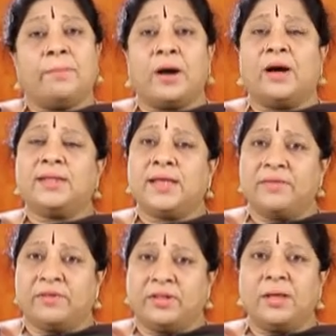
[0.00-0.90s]
பாதை
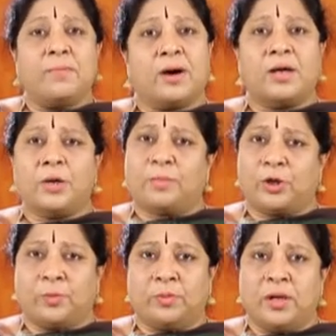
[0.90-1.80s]
வந்து
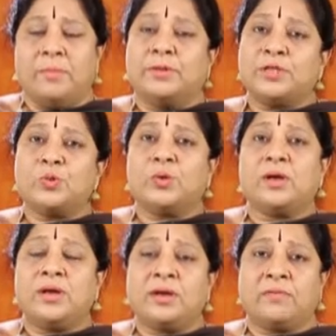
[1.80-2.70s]
மாறுபடும் இப்போ
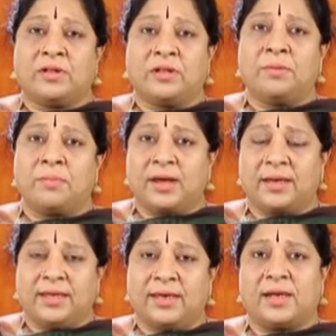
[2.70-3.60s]
சுக்கரன் வந்து
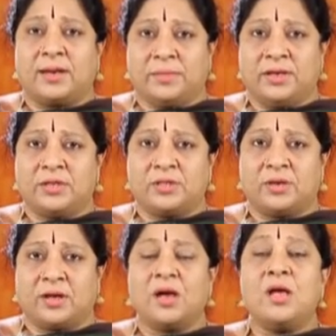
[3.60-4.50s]
மாறுகிறார் அப்படின்னு
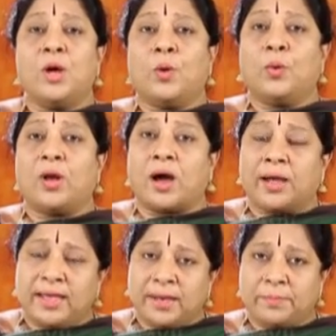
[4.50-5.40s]
சொன்னால் ஒரு
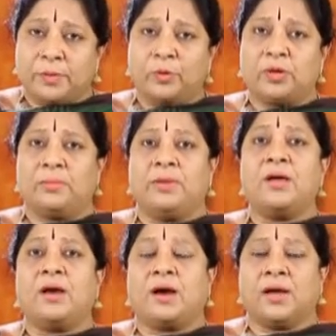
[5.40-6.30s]
ஆயிரம் பௌர்ணமி
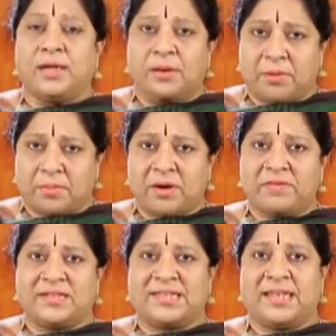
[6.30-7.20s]
ஆயிரம்
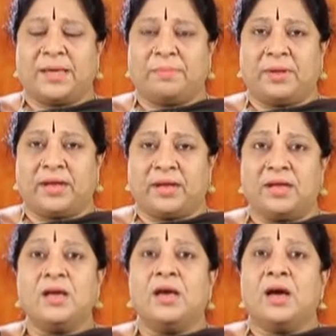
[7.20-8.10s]
அமாவாசைக்கு
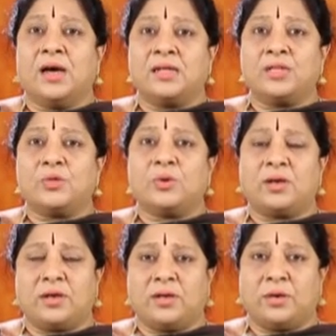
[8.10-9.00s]
பிறகு அந்த
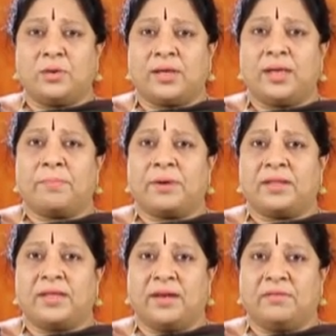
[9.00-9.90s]
சுக்கரனினுடைய
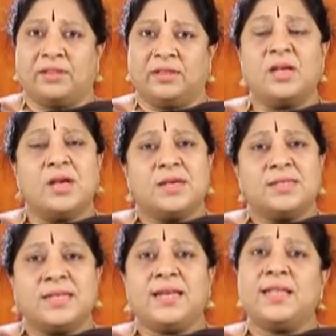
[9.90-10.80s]
பாதையில் வந்து
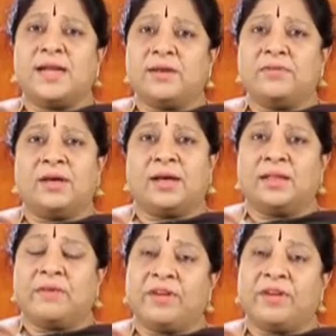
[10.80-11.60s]
சிறிதளவு அந்த